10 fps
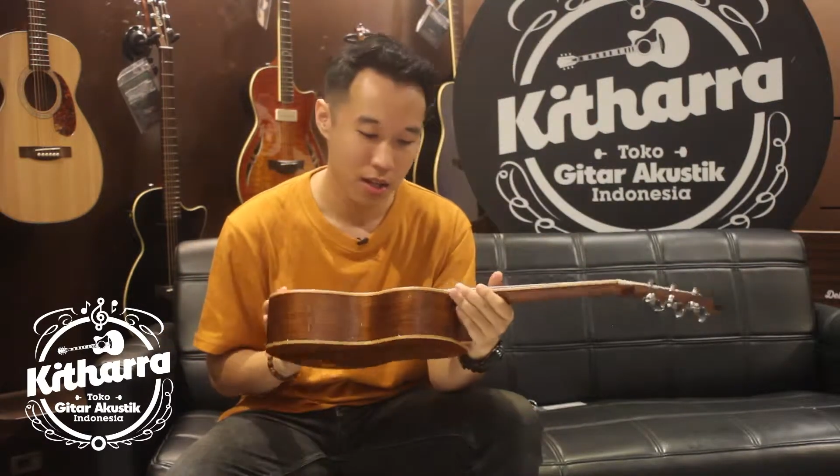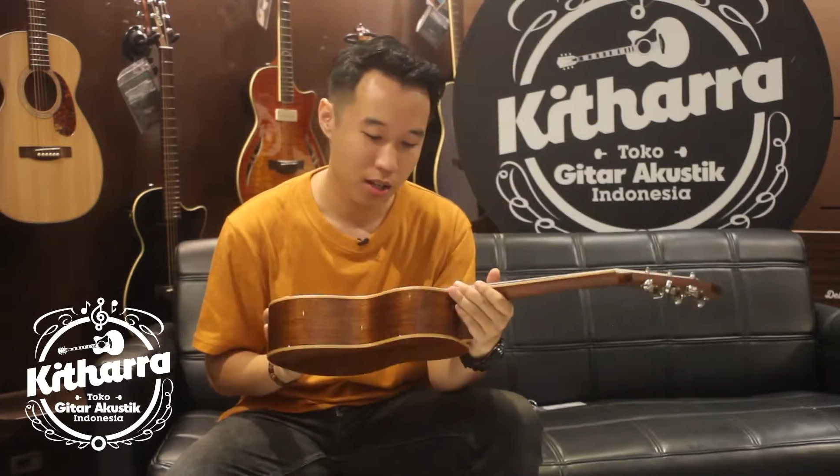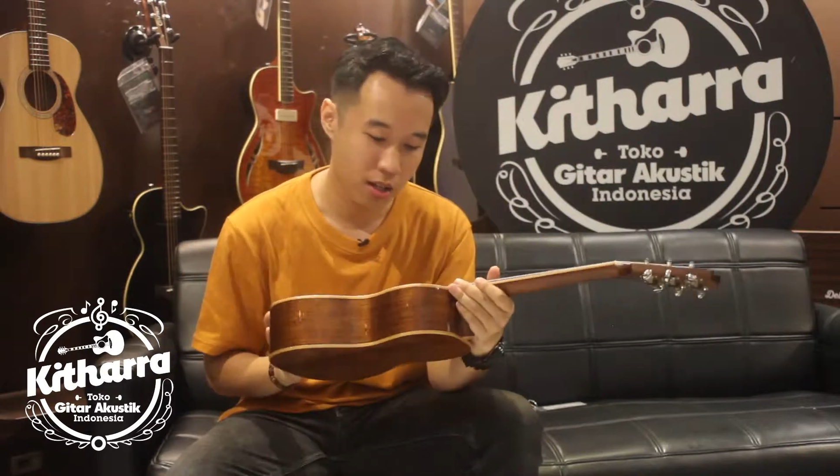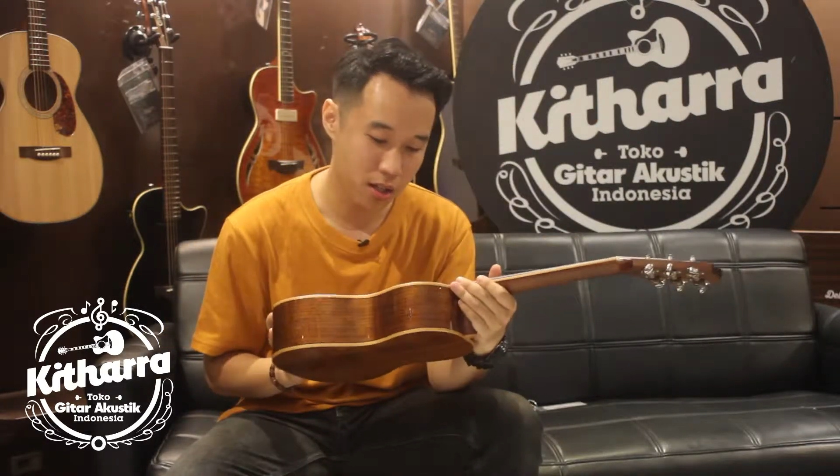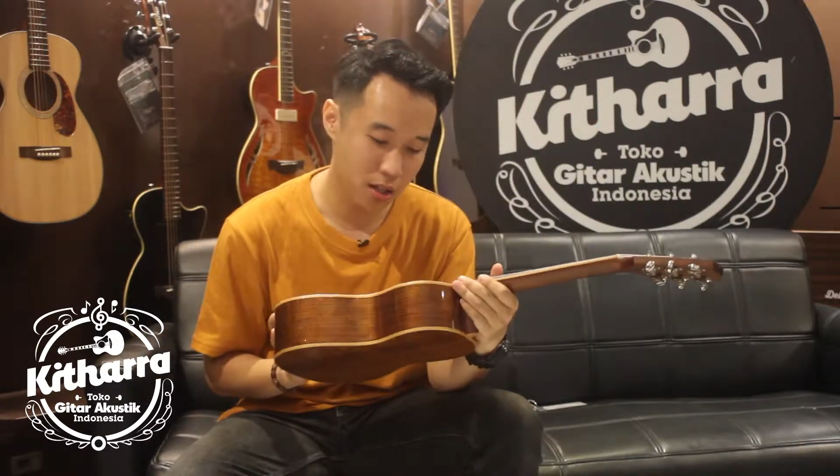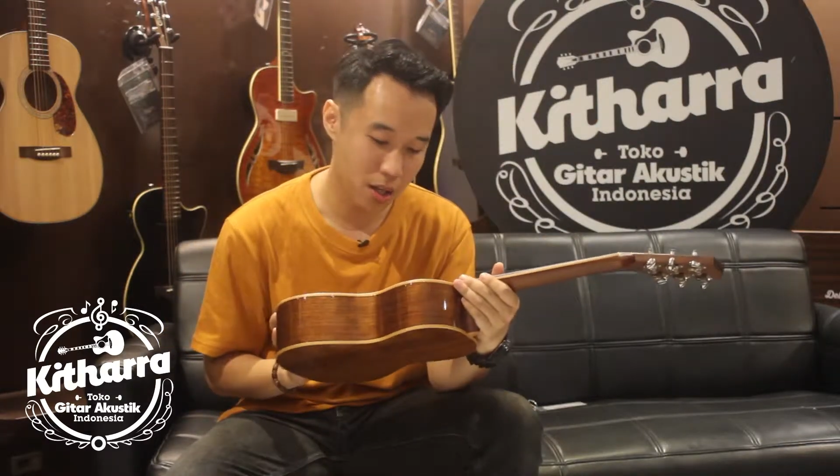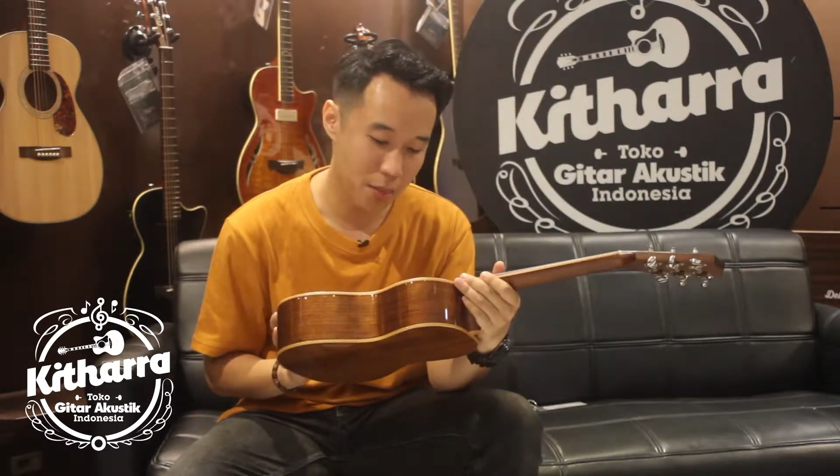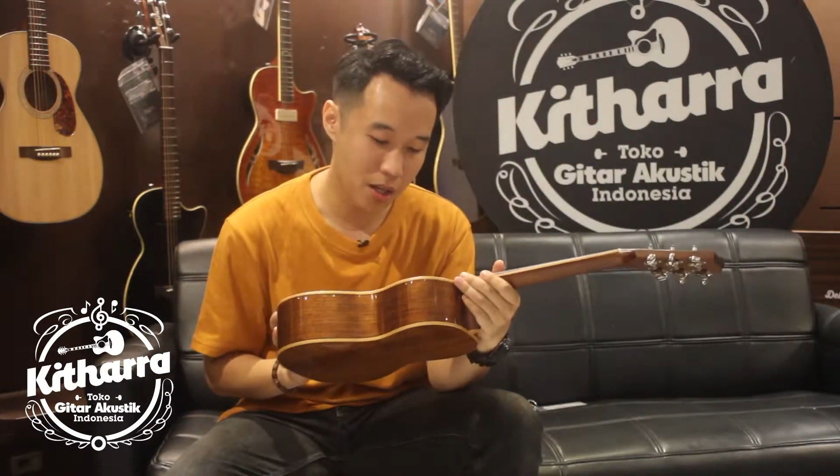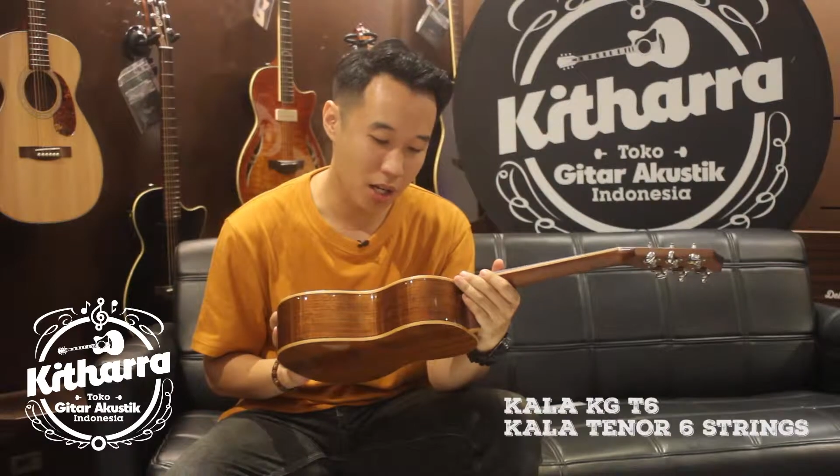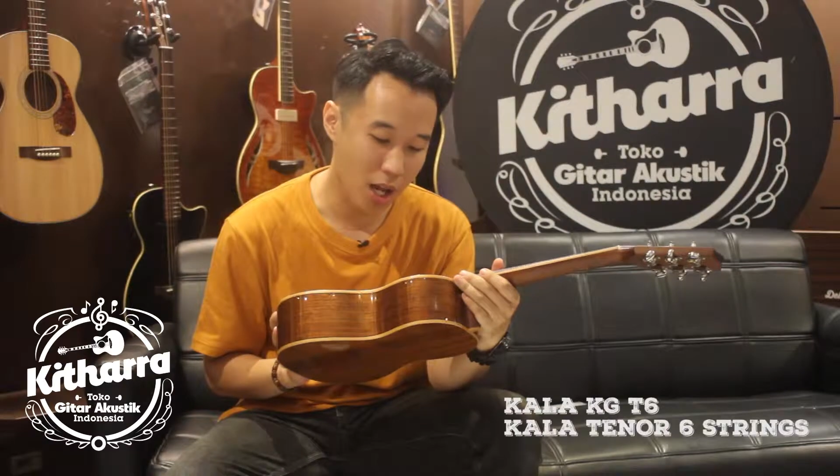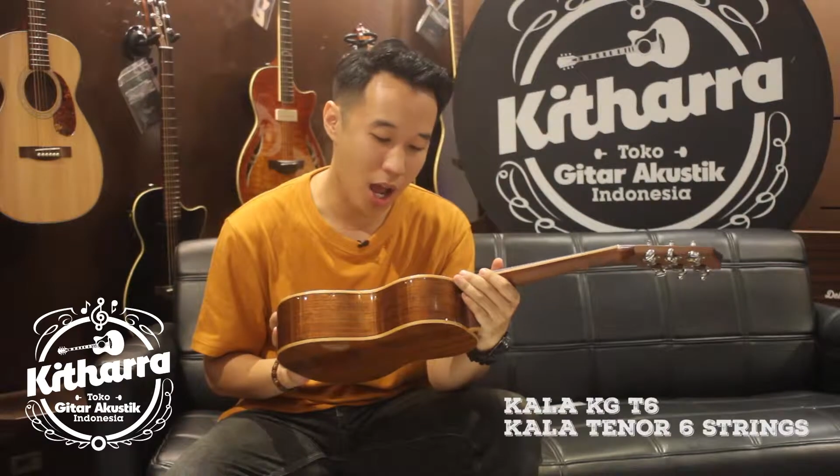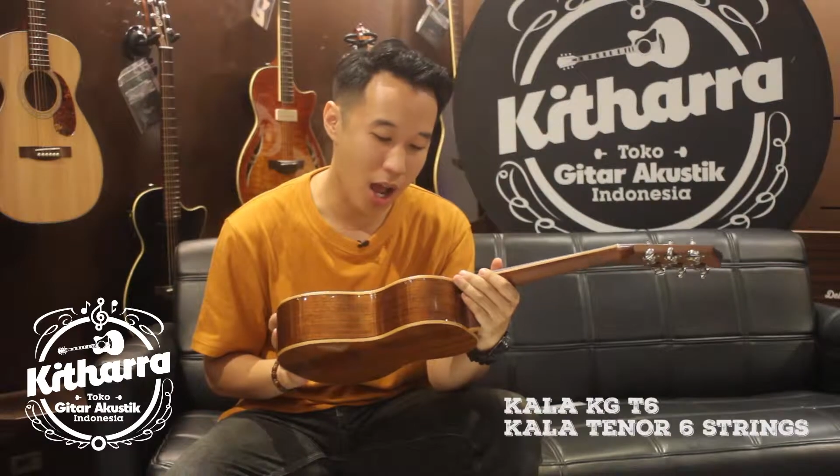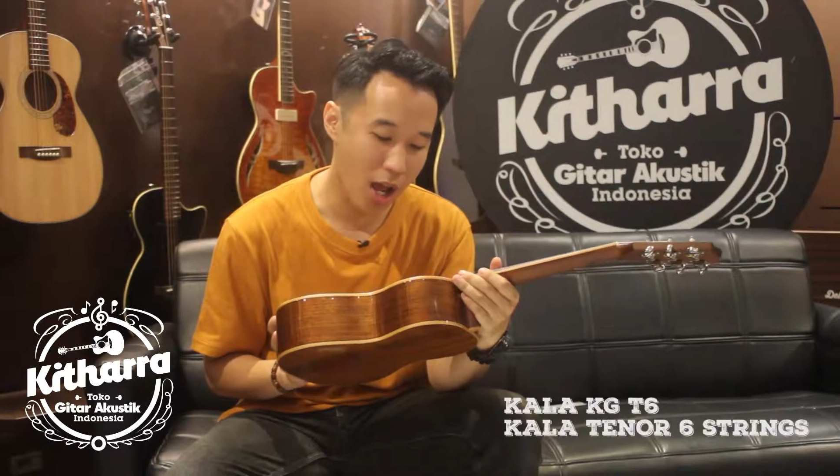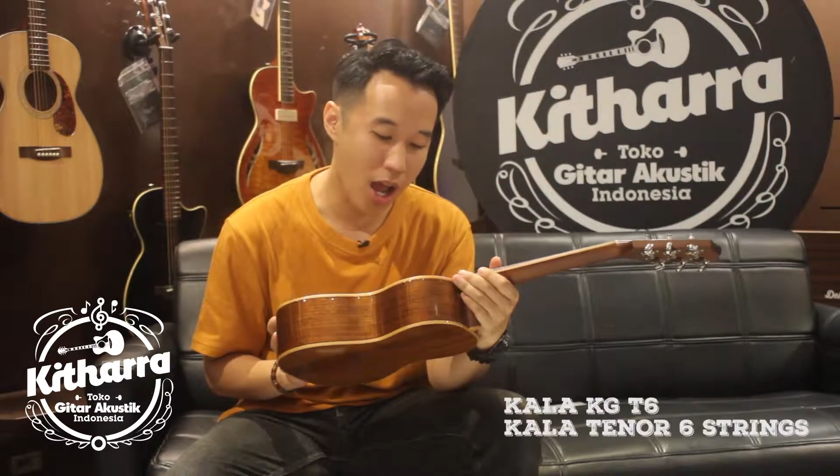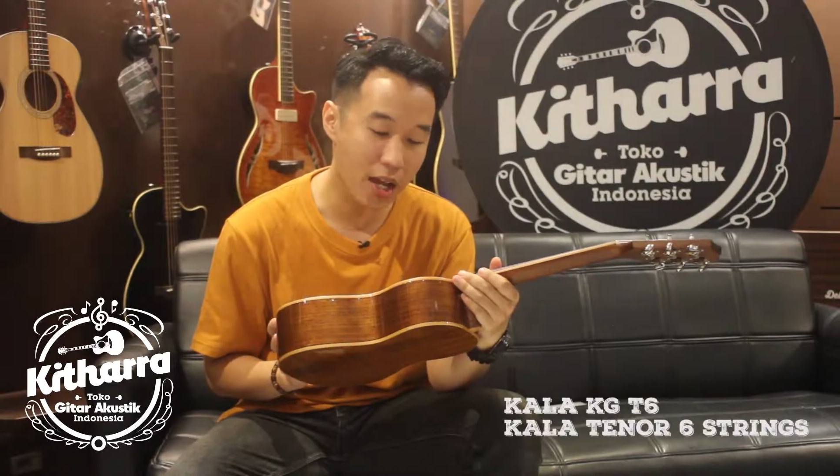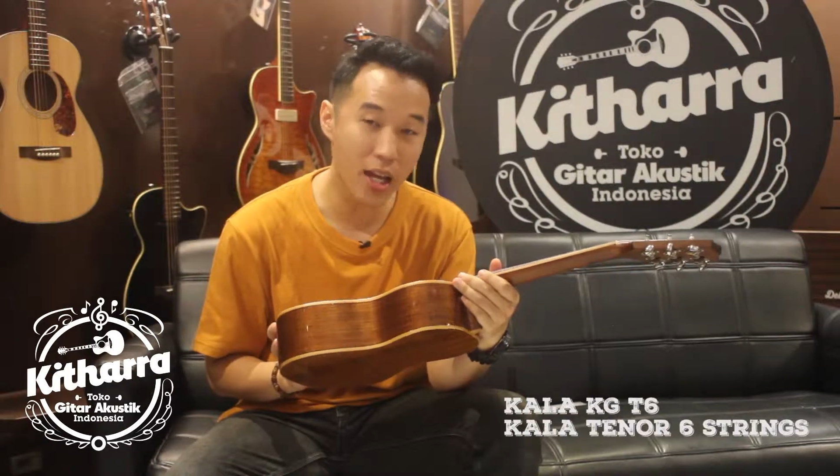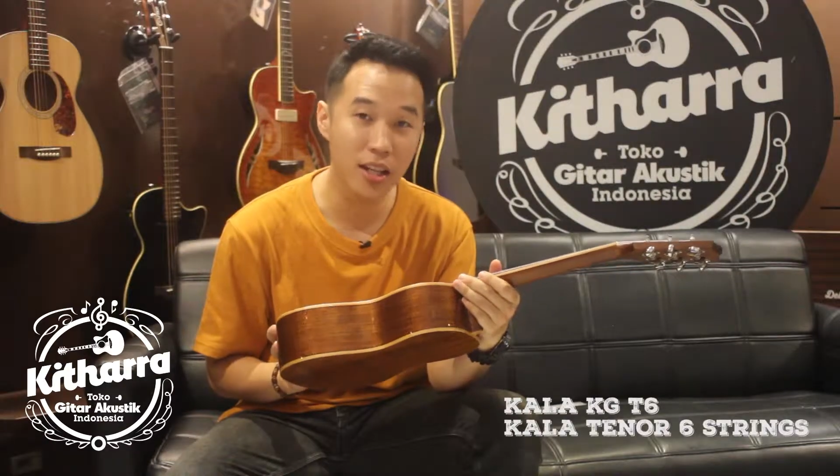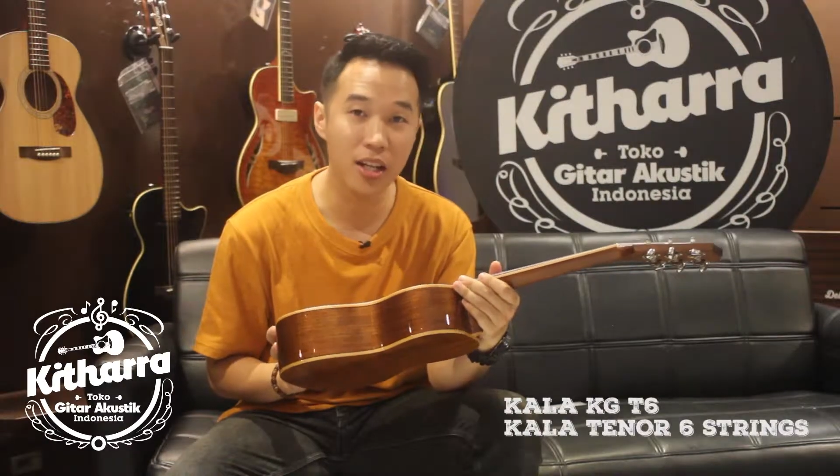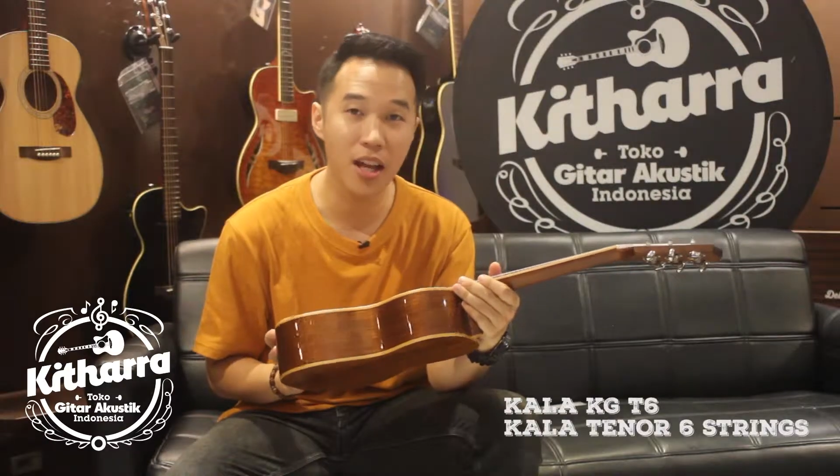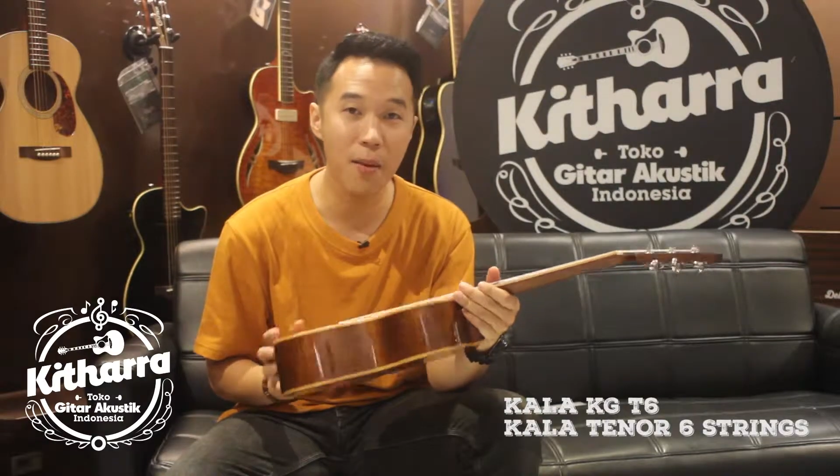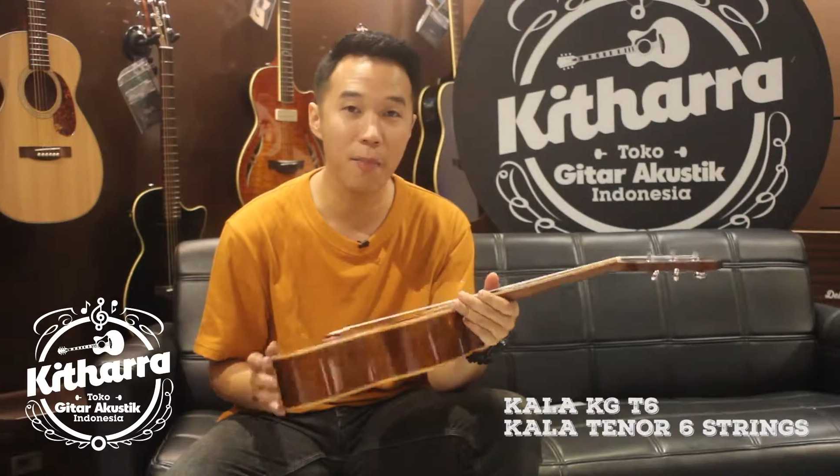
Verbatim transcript: e, namanya KAKG T6.